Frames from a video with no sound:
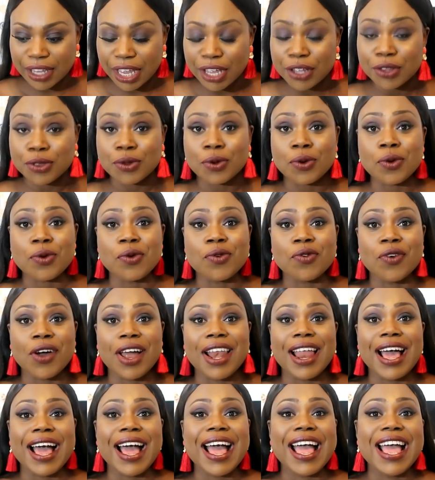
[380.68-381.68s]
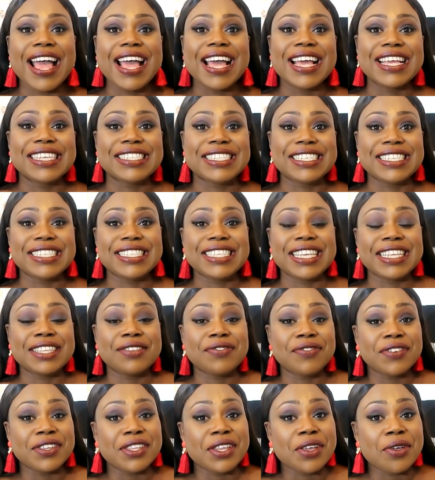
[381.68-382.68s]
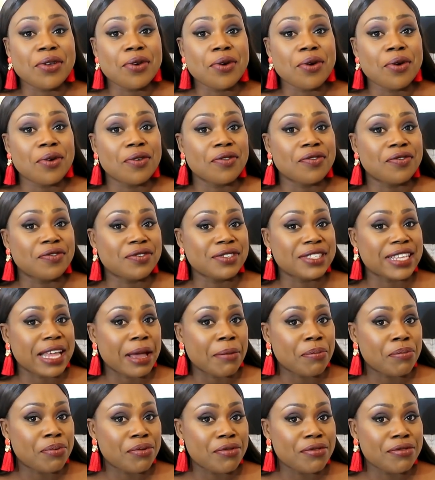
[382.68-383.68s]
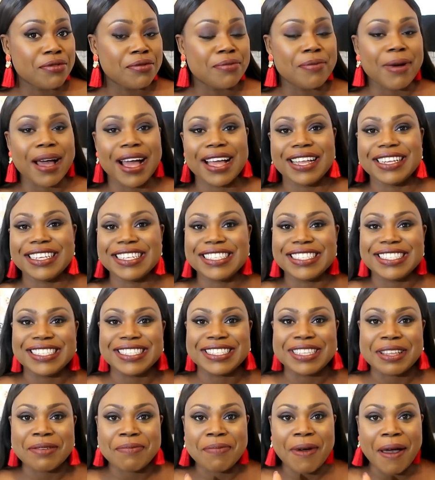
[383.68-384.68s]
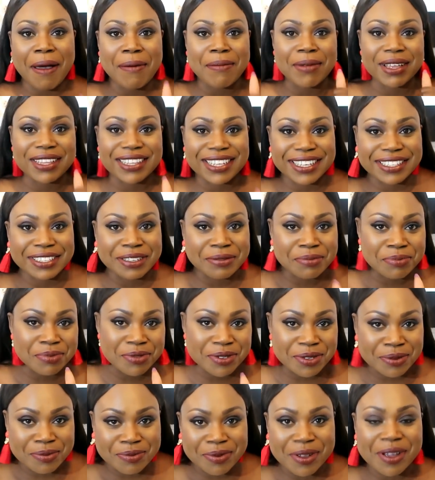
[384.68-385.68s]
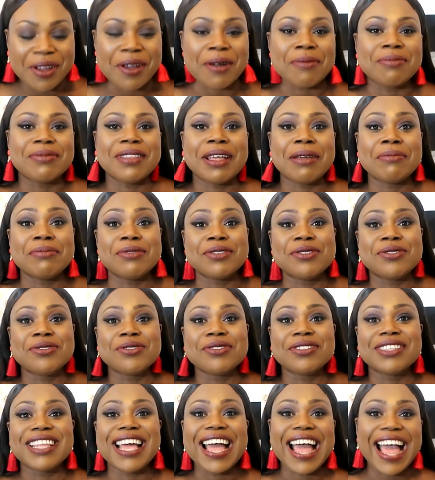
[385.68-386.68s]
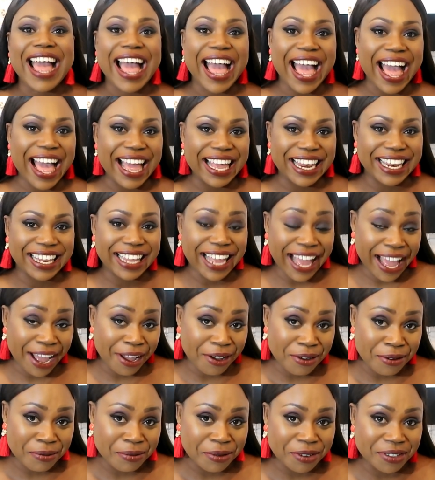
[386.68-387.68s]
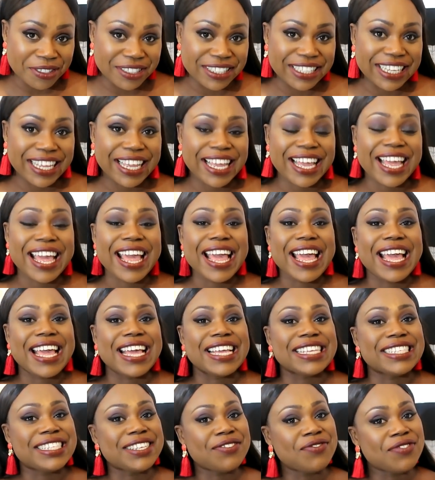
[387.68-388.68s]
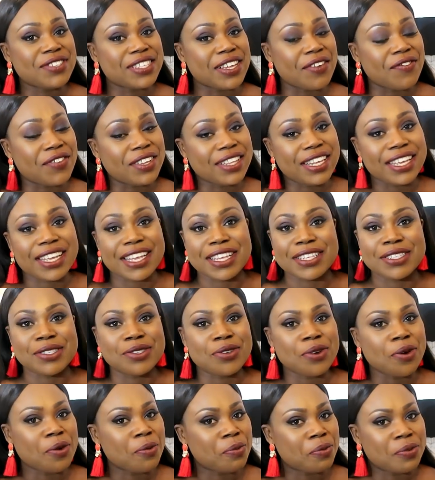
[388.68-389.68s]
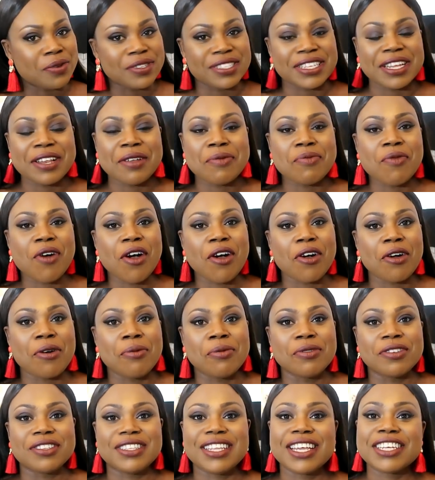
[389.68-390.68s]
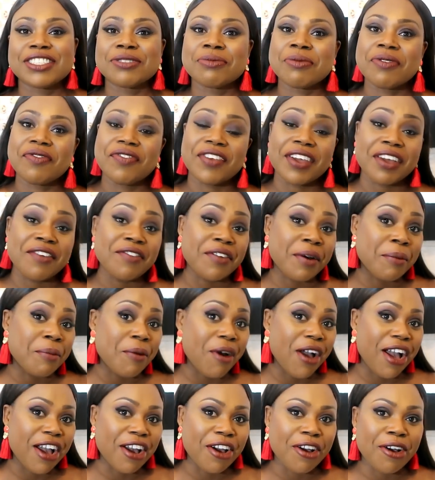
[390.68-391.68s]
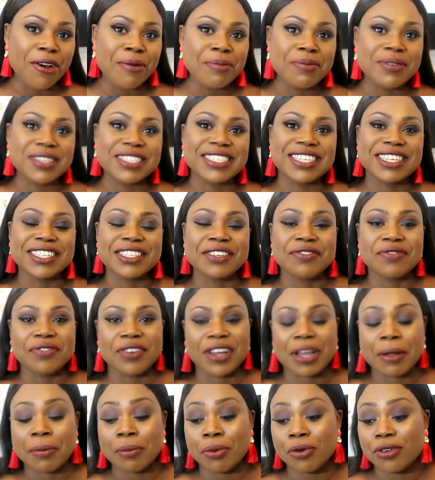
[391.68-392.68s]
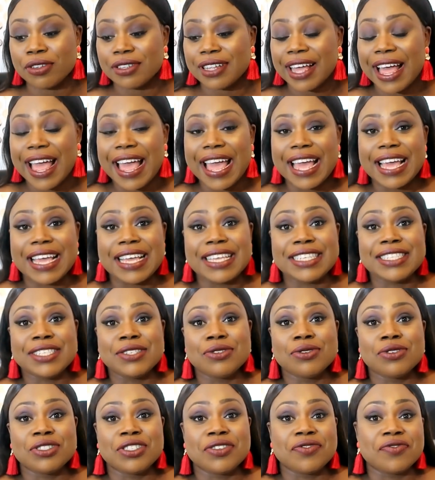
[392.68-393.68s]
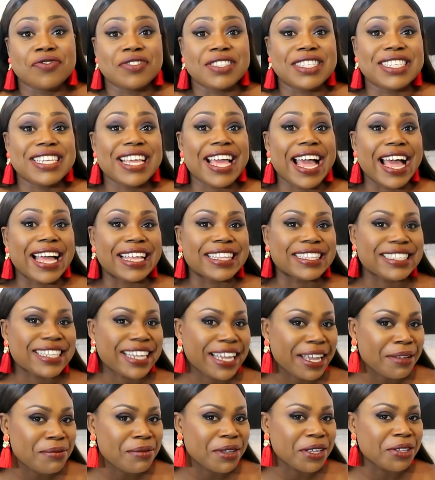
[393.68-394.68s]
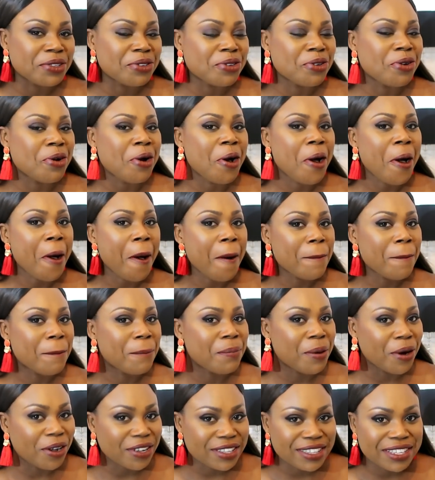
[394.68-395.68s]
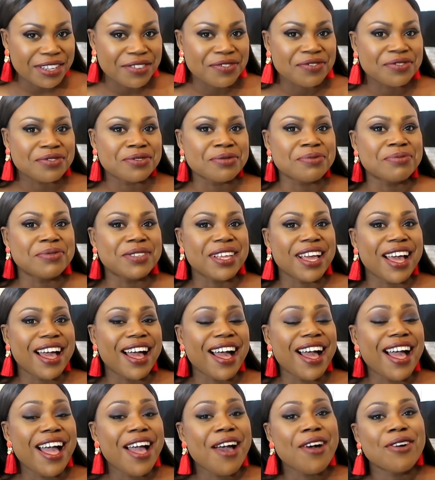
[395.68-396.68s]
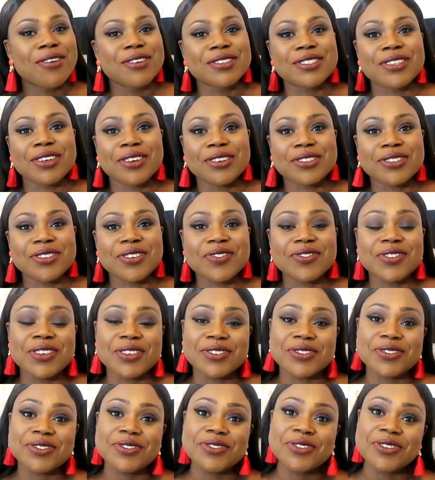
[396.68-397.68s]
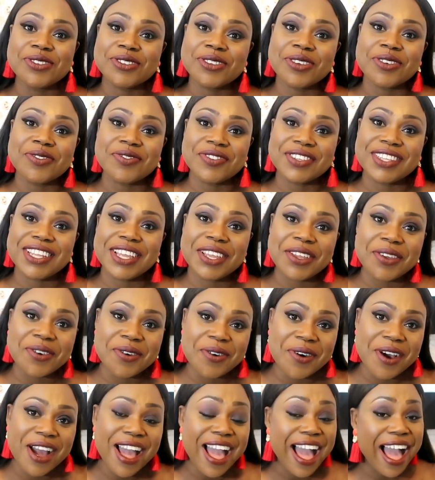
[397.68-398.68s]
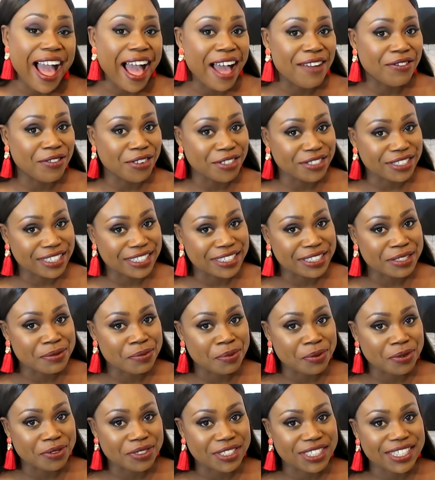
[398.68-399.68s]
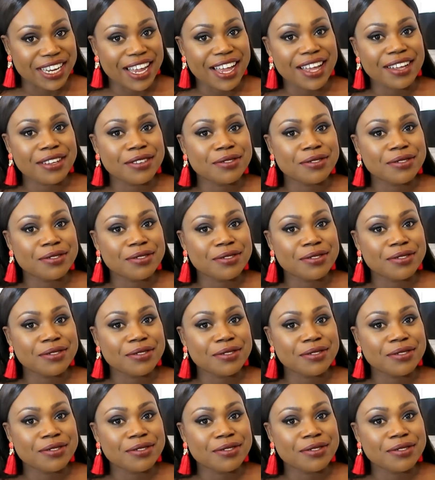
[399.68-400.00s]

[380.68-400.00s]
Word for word: donc voilà si cette vidéo vous a plu bah, n'hésitez pas à mettre des pouces bleus comme d'habitude à, commenter et si vous avez des questions posez les moi en commentaire je me ferai vraiment un grand plaisir de vous répondre et sinon je vous dis à très bientôt portez-vous bien on se retrouve dans une autre vidéo à vendredi prochain